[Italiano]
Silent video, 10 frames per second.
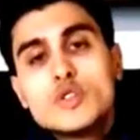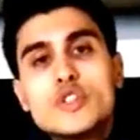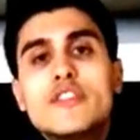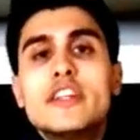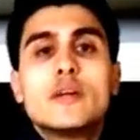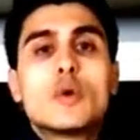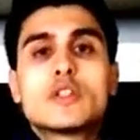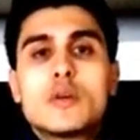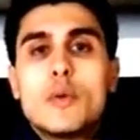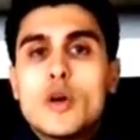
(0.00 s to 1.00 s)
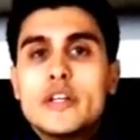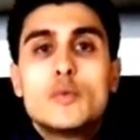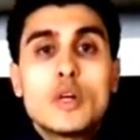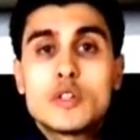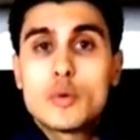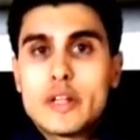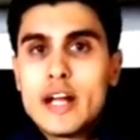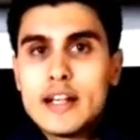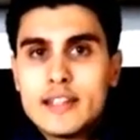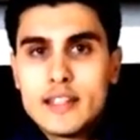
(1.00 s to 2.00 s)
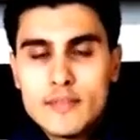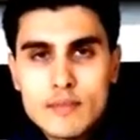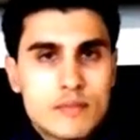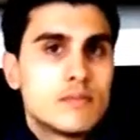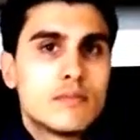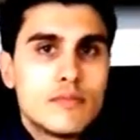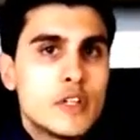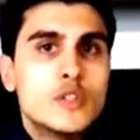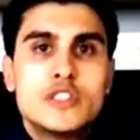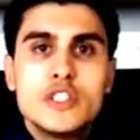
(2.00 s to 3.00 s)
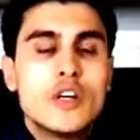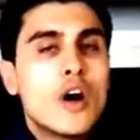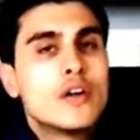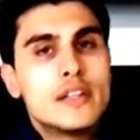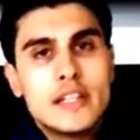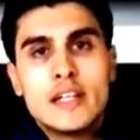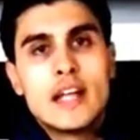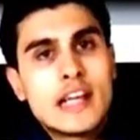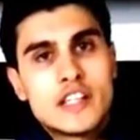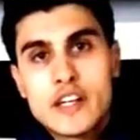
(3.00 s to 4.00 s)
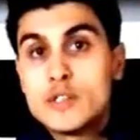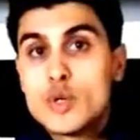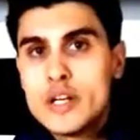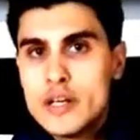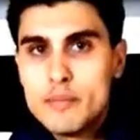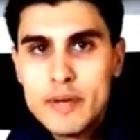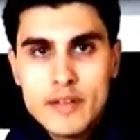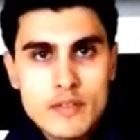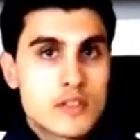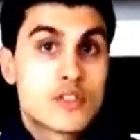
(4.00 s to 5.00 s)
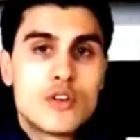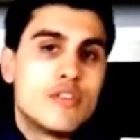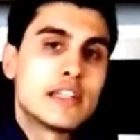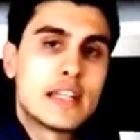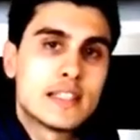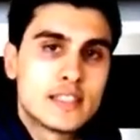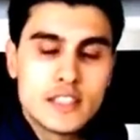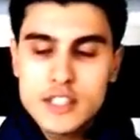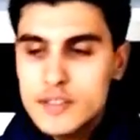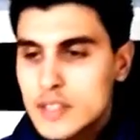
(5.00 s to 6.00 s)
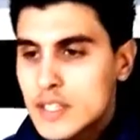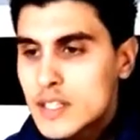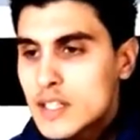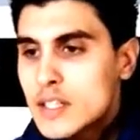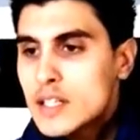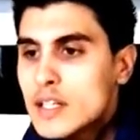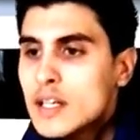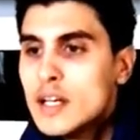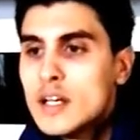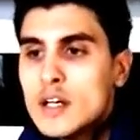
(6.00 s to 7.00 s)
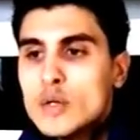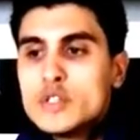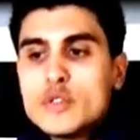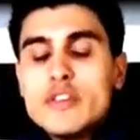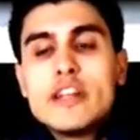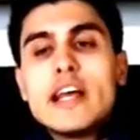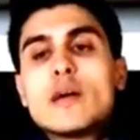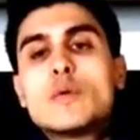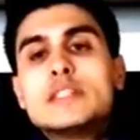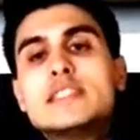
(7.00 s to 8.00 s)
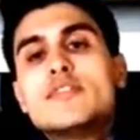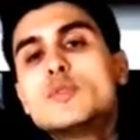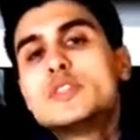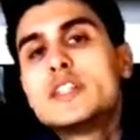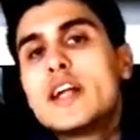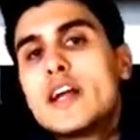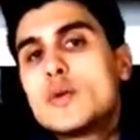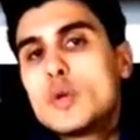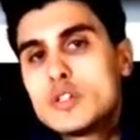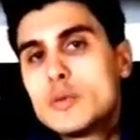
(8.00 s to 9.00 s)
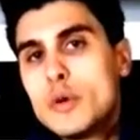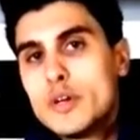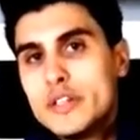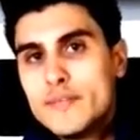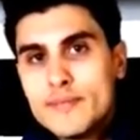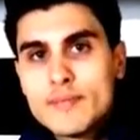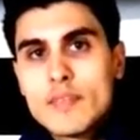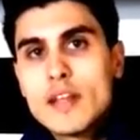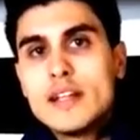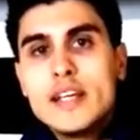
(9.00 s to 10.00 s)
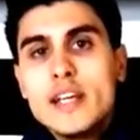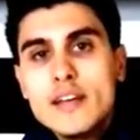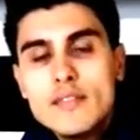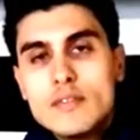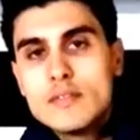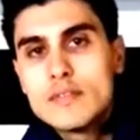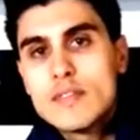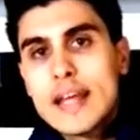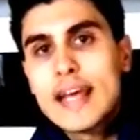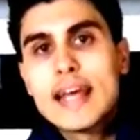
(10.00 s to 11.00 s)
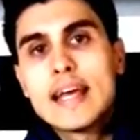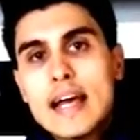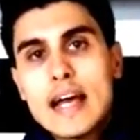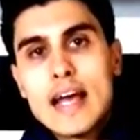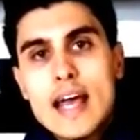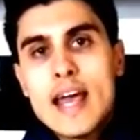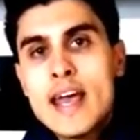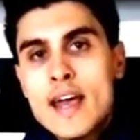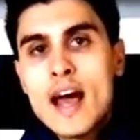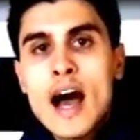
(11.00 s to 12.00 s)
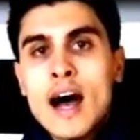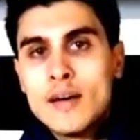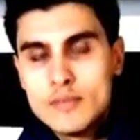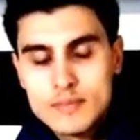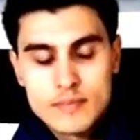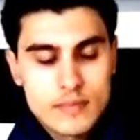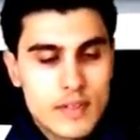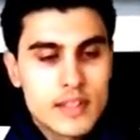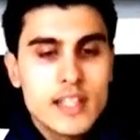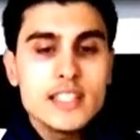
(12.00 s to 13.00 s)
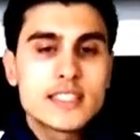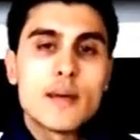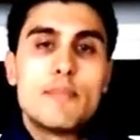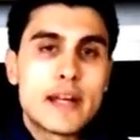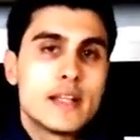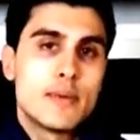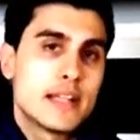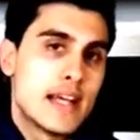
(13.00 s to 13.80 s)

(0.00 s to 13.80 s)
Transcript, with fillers: Lui li suddivide in quattro modi, in quattro quadranti. Vi consiglio di leggere i suoi libri, sono fantastici. Lui suddivide questi flussi di denaro in quattro modi. D e A. D sta per